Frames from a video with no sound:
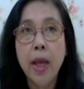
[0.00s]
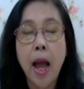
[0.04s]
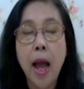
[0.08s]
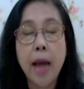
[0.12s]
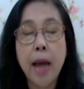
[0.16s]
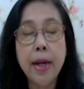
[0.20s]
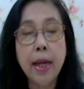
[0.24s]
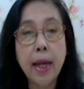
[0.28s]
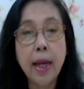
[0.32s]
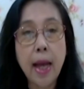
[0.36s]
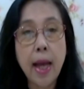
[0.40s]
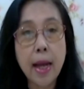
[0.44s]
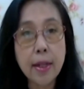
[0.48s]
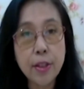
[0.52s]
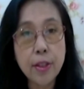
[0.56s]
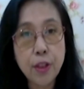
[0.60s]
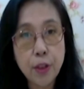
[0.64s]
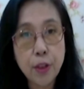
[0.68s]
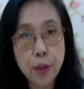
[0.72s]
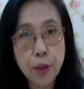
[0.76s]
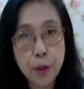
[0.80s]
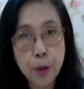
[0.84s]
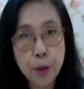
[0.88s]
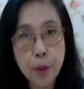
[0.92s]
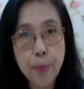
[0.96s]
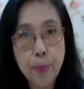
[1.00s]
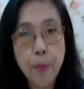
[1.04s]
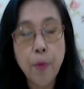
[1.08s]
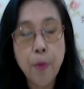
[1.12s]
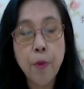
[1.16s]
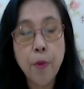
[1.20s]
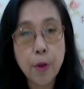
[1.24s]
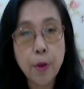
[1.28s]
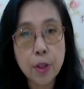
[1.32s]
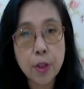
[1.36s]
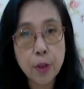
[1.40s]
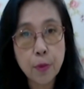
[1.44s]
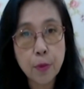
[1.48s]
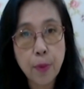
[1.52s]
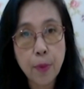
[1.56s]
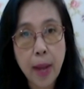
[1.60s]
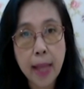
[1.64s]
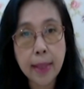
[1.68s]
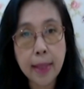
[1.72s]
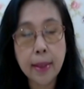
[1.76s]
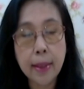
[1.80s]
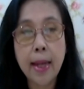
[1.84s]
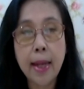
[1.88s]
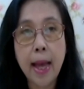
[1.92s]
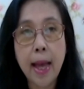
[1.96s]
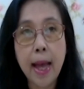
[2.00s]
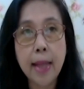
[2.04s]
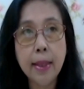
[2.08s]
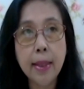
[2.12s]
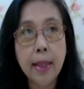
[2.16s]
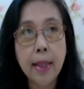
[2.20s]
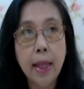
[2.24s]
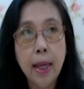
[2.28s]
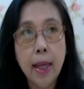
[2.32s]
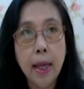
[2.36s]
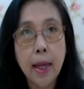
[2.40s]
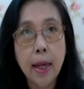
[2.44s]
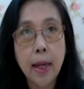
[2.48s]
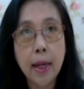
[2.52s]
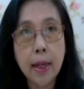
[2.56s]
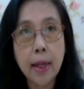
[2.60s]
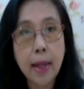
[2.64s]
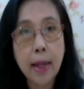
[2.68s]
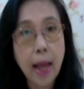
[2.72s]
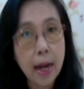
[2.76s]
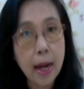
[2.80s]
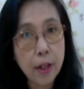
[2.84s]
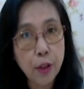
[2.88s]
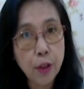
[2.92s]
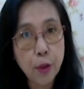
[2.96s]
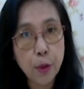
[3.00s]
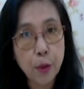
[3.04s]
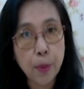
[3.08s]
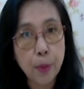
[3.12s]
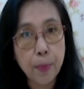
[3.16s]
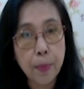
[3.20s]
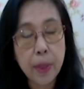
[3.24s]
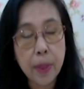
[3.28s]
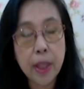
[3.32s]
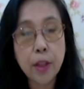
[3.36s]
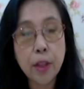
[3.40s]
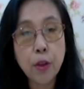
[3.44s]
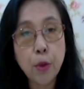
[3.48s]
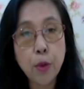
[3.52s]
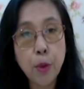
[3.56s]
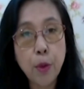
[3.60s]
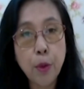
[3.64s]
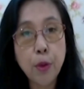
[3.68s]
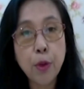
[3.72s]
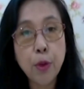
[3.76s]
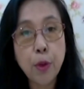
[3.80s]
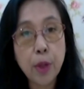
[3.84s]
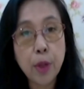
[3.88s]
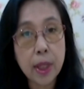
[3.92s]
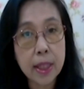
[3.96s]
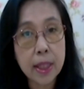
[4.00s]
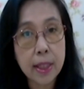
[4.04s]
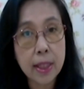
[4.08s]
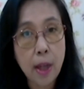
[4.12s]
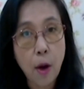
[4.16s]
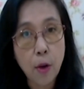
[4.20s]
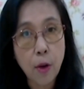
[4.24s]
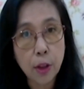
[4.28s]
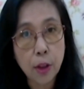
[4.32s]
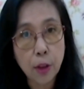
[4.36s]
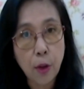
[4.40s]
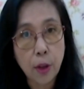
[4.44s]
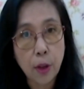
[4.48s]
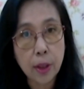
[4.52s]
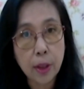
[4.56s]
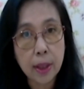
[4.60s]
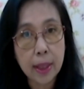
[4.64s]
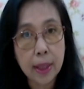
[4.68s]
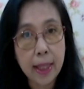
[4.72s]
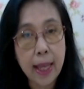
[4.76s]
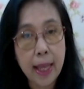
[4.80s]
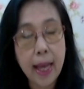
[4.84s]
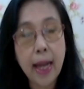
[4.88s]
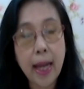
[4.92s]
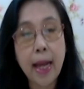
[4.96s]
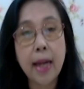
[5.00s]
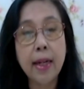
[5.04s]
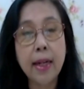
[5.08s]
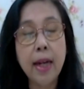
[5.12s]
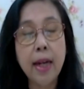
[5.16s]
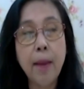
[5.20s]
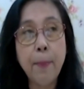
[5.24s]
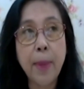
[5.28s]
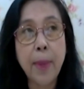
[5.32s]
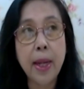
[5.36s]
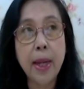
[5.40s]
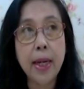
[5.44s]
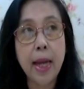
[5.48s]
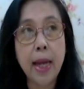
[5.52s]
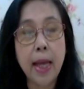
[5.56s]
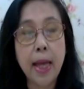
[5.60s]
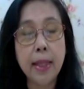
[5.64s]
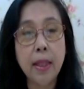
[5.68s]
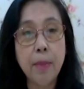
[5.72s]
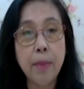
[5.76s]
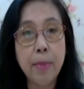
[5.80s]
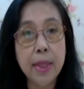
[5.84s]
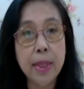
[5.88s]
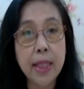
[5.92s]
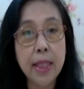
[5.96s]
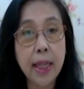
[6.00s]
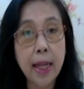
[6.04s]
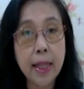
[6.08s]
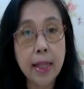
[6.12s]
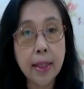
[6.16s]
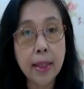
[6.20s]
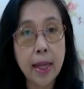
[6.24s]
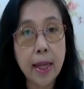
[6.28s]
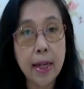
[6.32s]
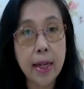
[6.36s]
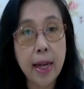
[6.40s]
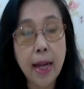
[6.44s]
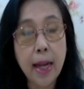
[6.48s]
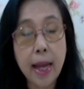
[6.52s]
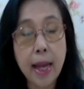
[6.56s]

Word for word: ada kalsium, fosfat dan eh, kalium itu untuk kerja otot ya karena pada TBC kan kadang